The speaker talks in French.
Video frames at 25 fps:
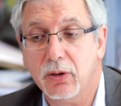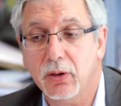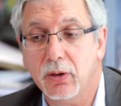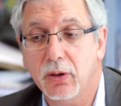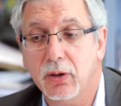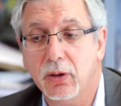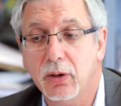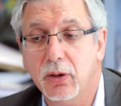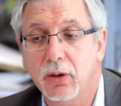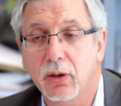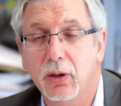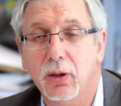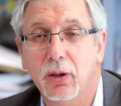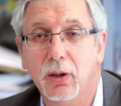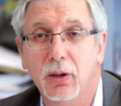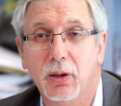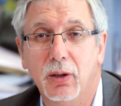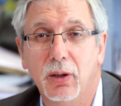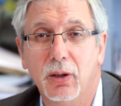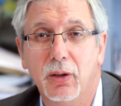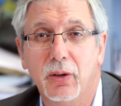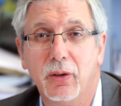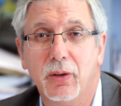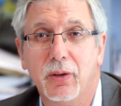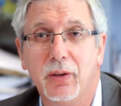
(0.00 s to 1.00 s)

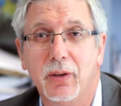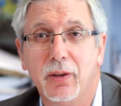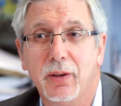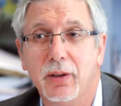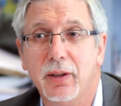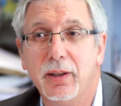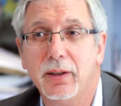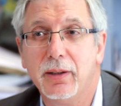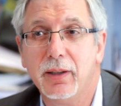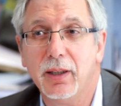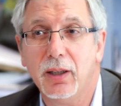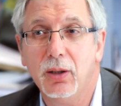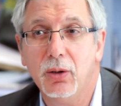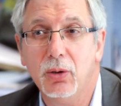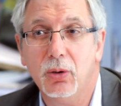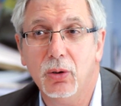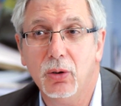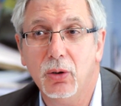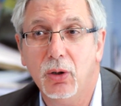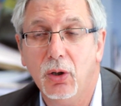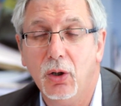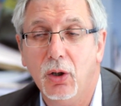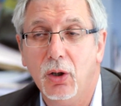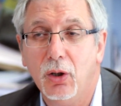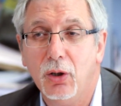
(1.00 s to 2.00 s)
Euh, c'était
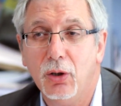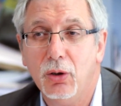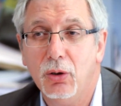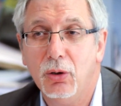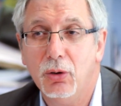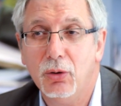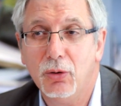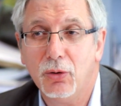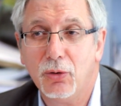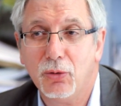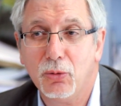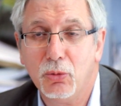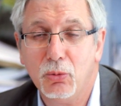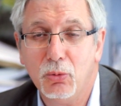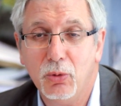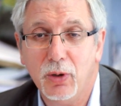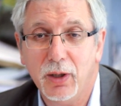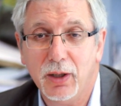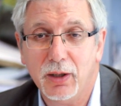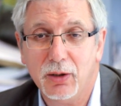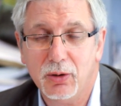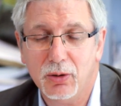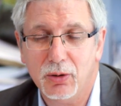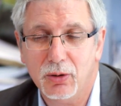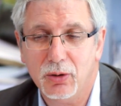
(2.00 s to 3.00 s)
le,
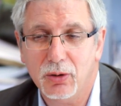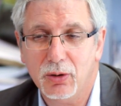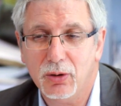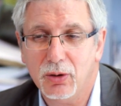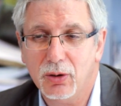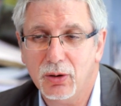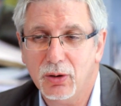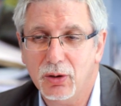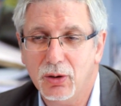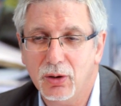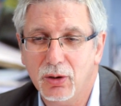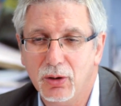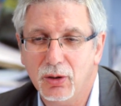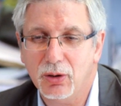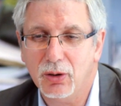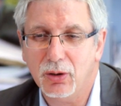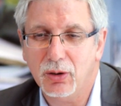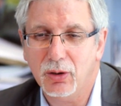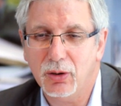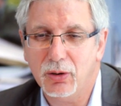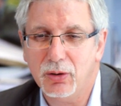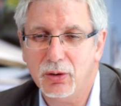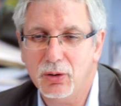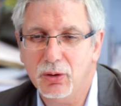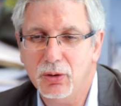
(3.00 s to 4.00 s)
souhait
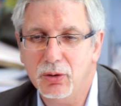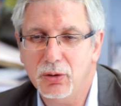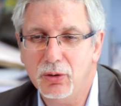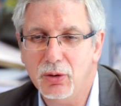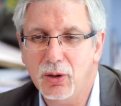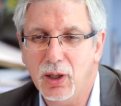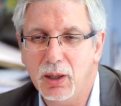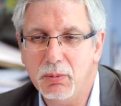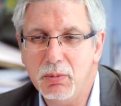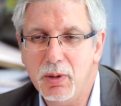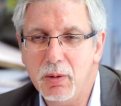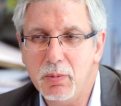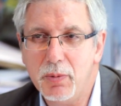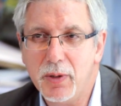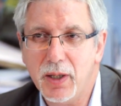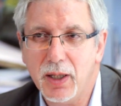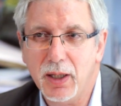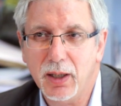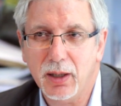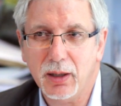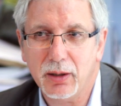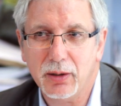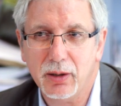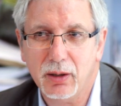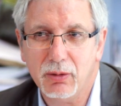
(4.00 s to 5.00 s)
de, l'abbé
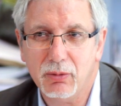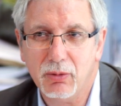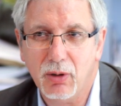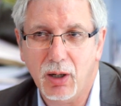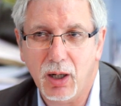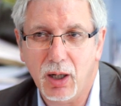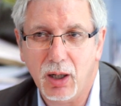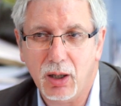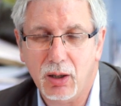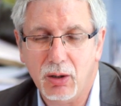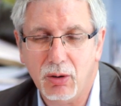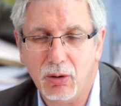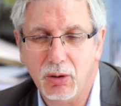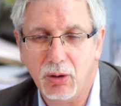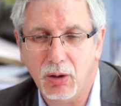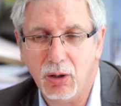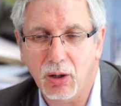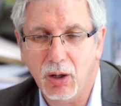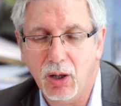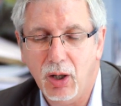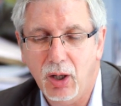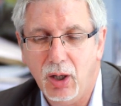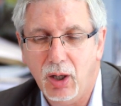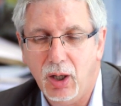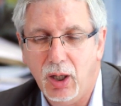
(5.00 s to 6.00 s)
Pierre d'avoir
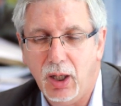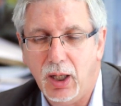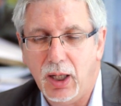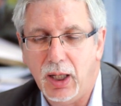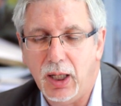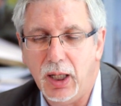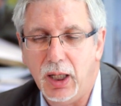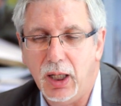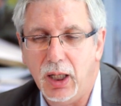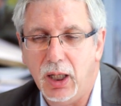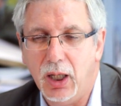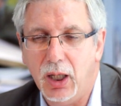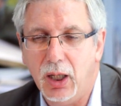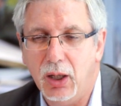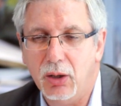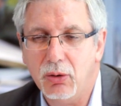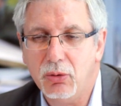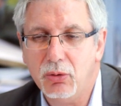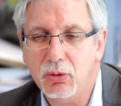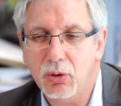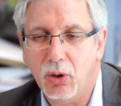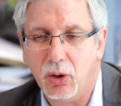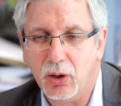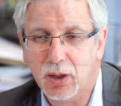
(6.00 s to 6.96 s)
euh, une